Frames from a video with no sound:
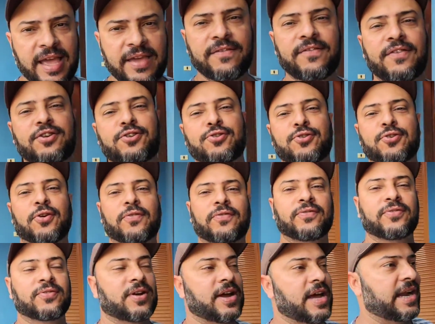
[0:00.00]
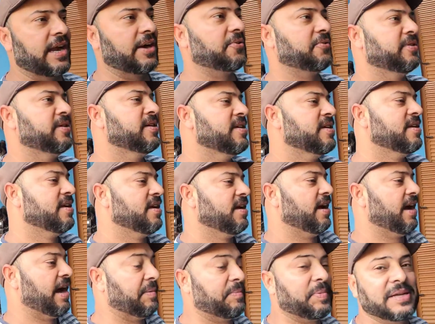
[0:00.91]
tem vídeo novo no canal
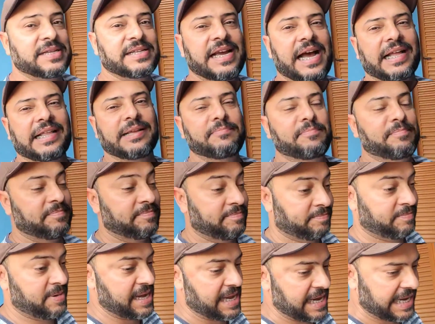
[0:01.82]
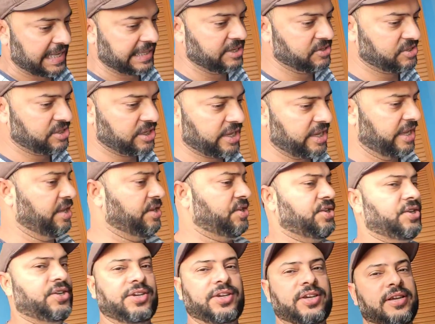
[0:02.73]
Rapaziada, parada é o seguinte